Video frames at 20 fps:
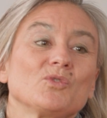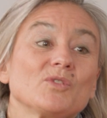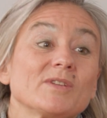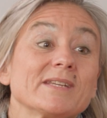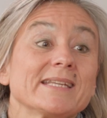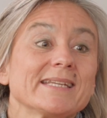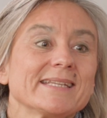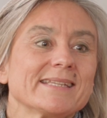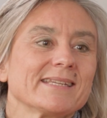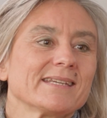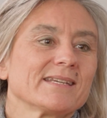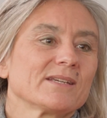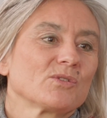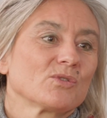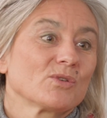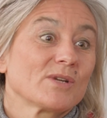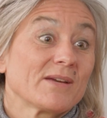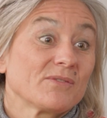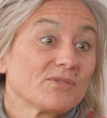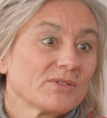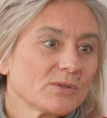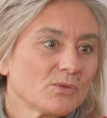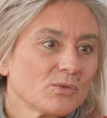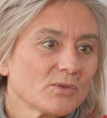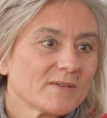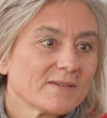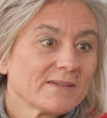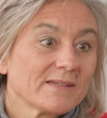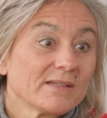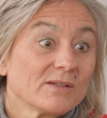utilité que la
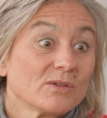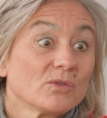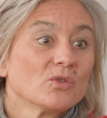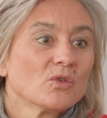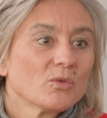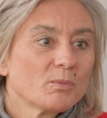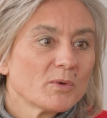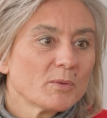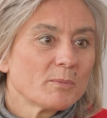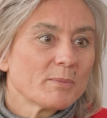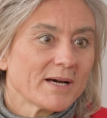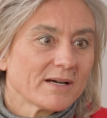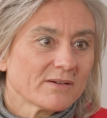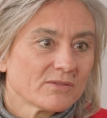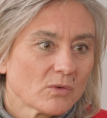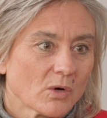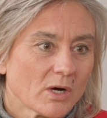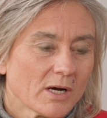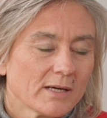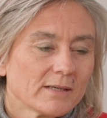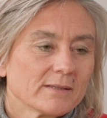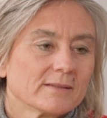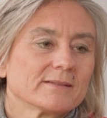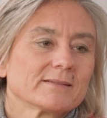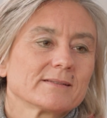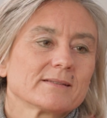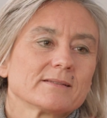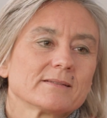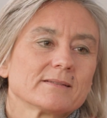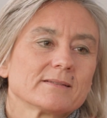fiducie ne peut pas avoir,
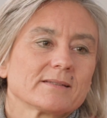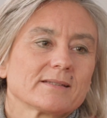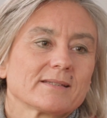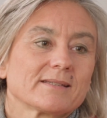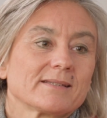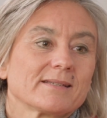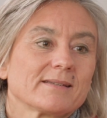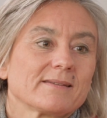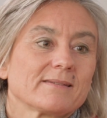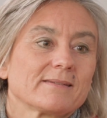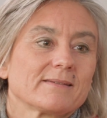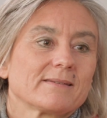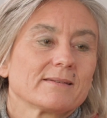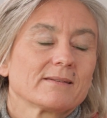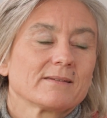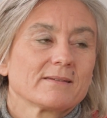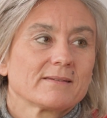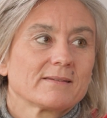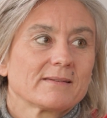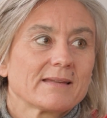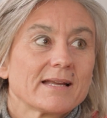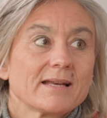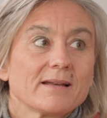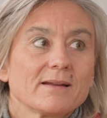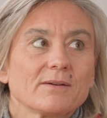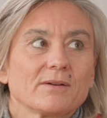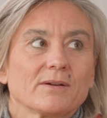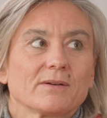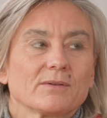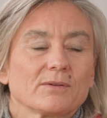euh, qui est
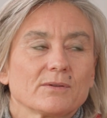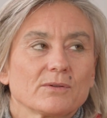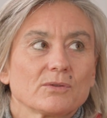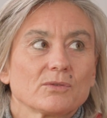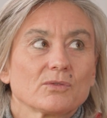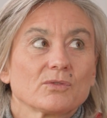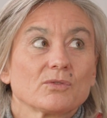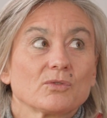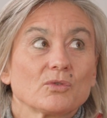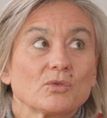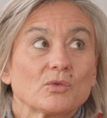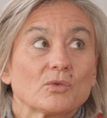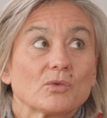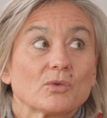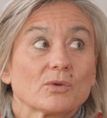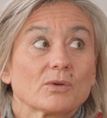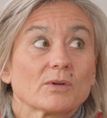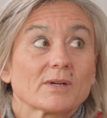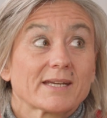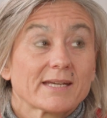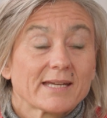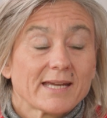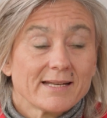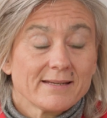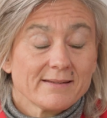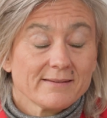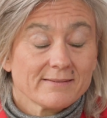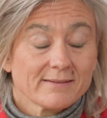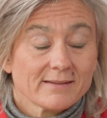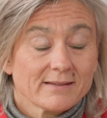celle euh, de
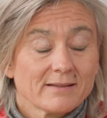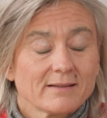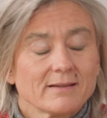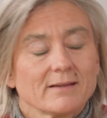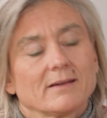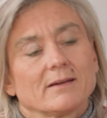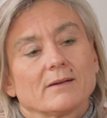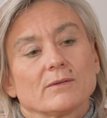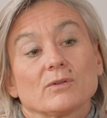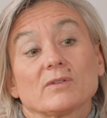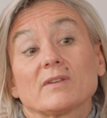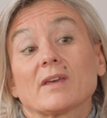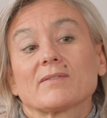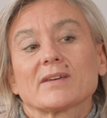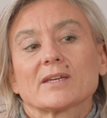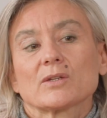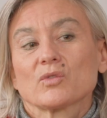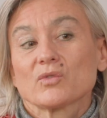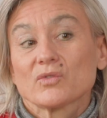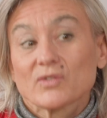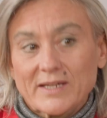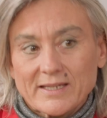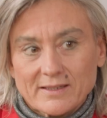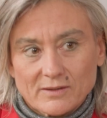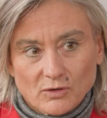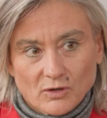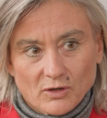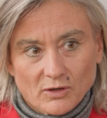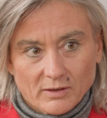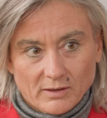réaliser, de servir de
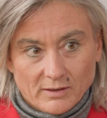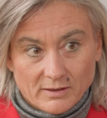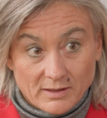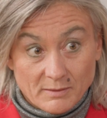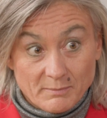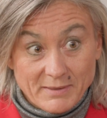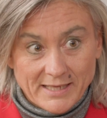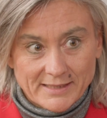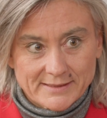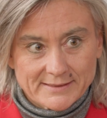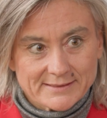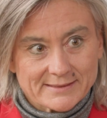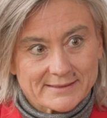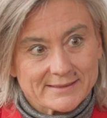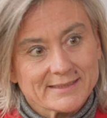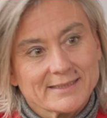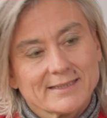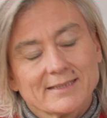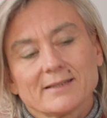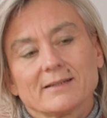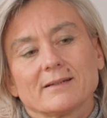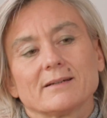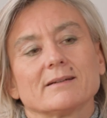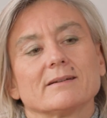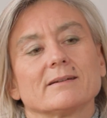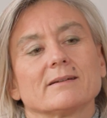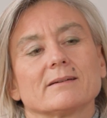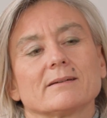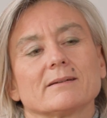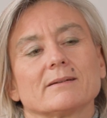vecteur à une libéralité.
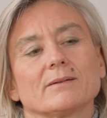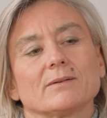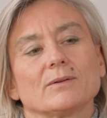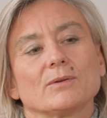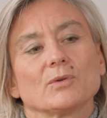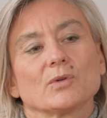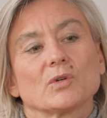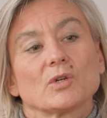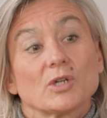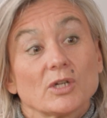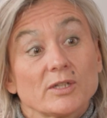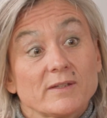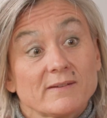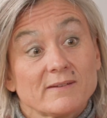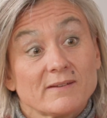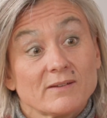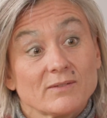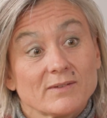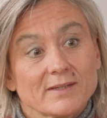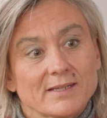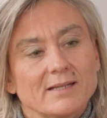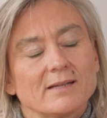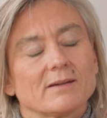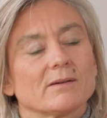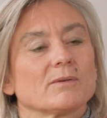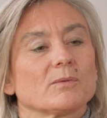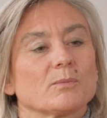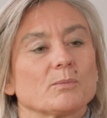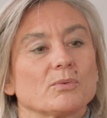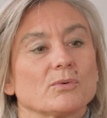Euh, le Code
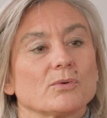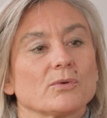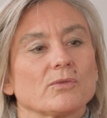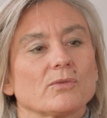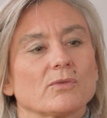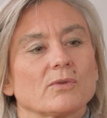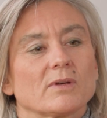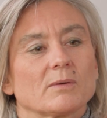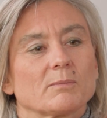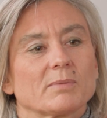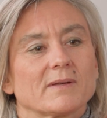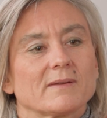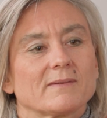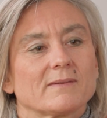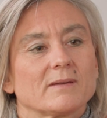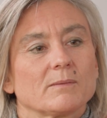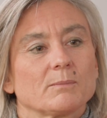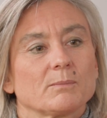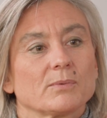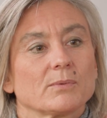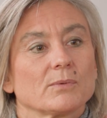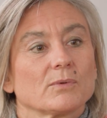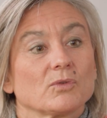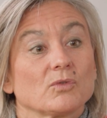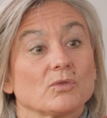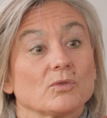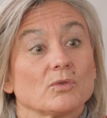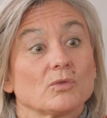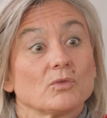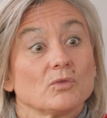civil pose un principe
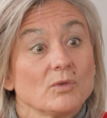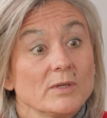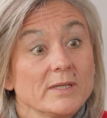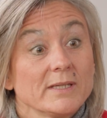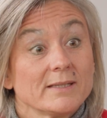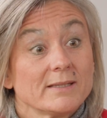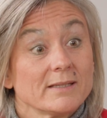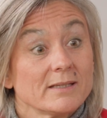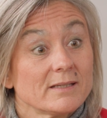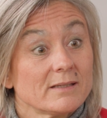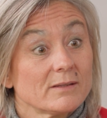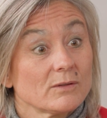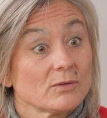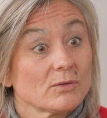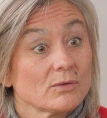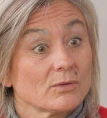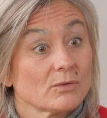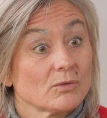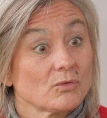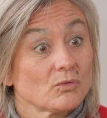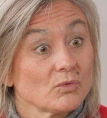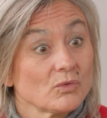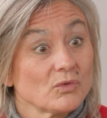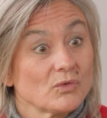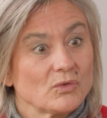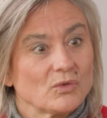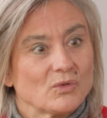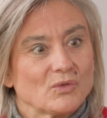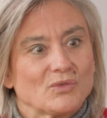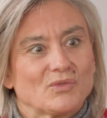de nullité de
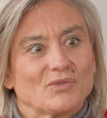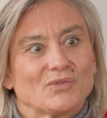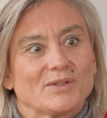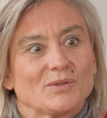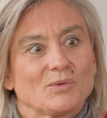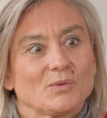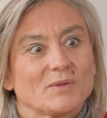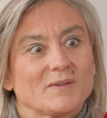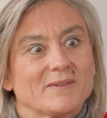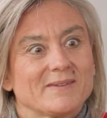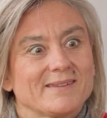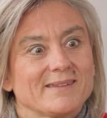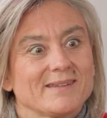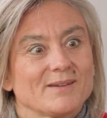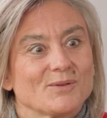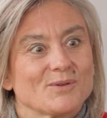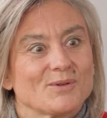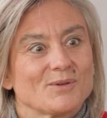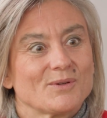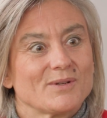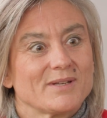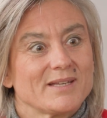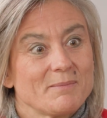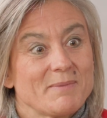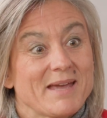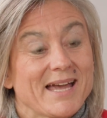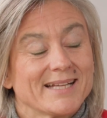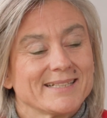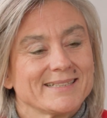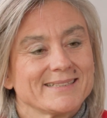toute fiducie euh,
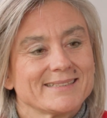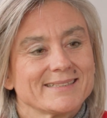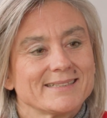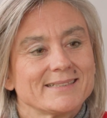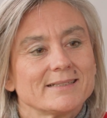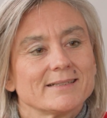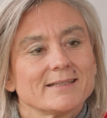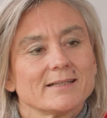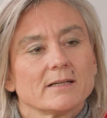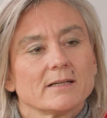libéralité